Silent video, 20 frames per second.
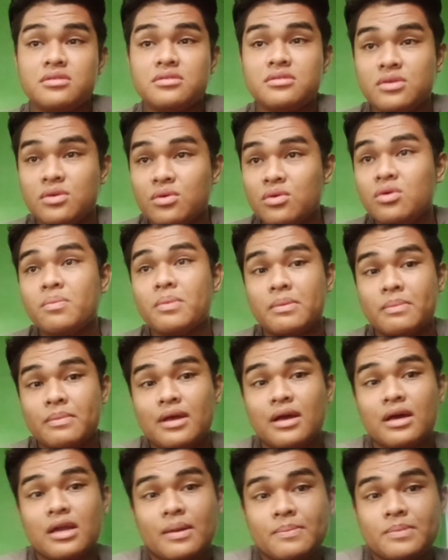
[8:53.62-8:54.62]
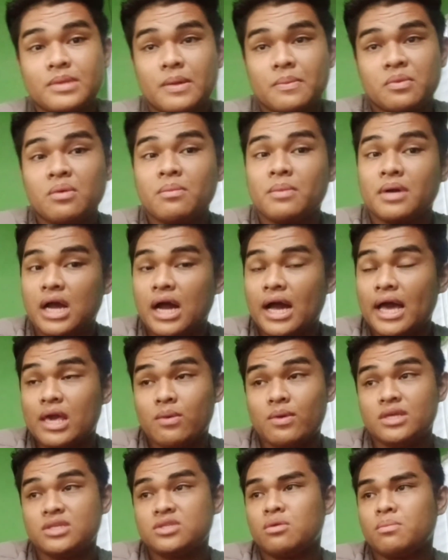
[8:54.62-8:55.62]
siguro pag magka crop top to, magka high
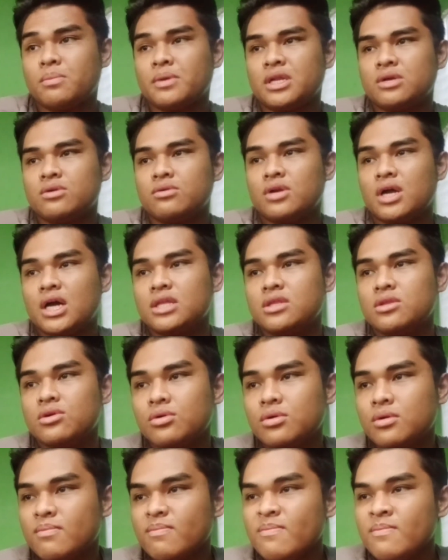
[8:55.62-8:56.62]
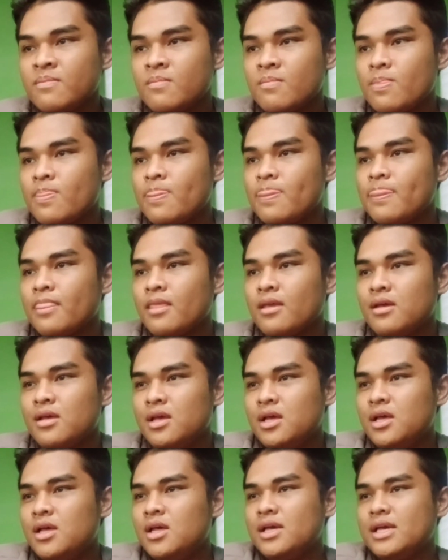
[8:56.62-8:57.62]
waist to, panigurado.
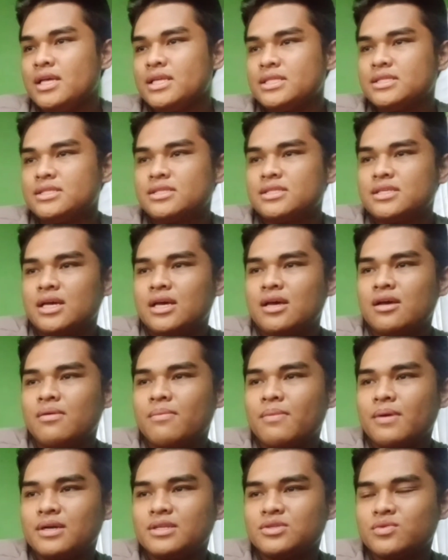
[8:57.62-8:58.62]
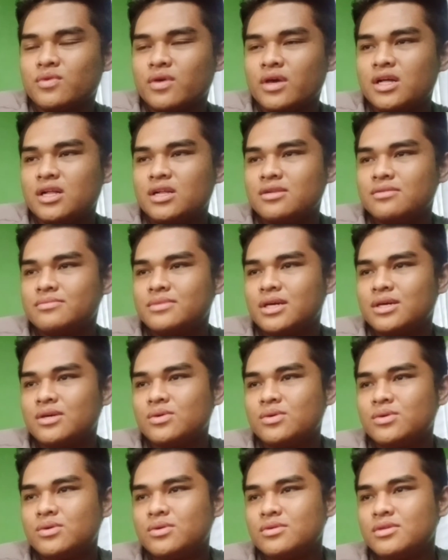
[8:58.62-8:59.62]
And pang 12,
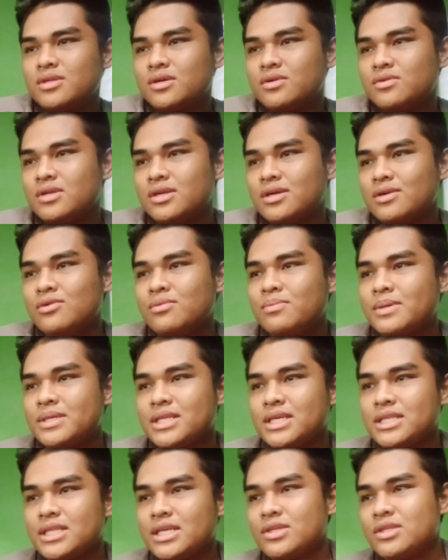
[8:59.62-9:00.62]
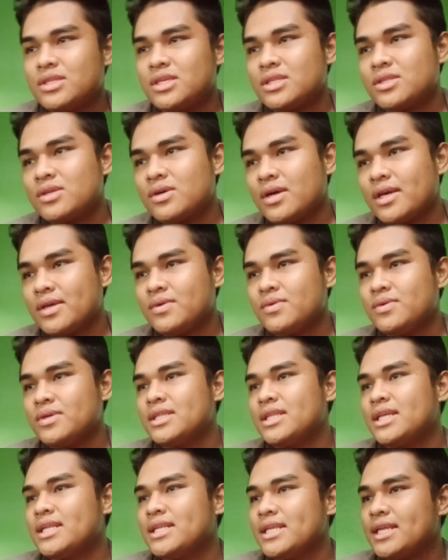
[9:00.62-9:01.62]
nako, nako, nako, patay tayo dito kay
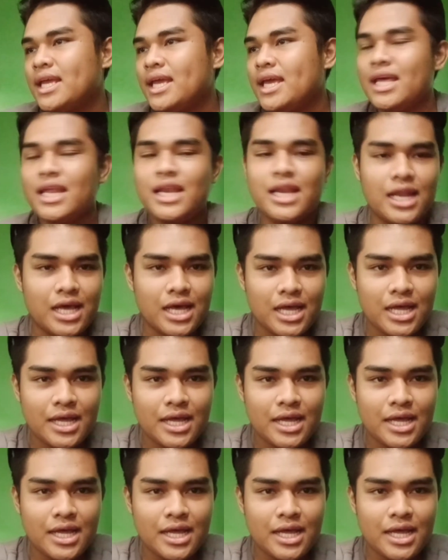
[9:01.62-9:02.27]
Kuya Daniel.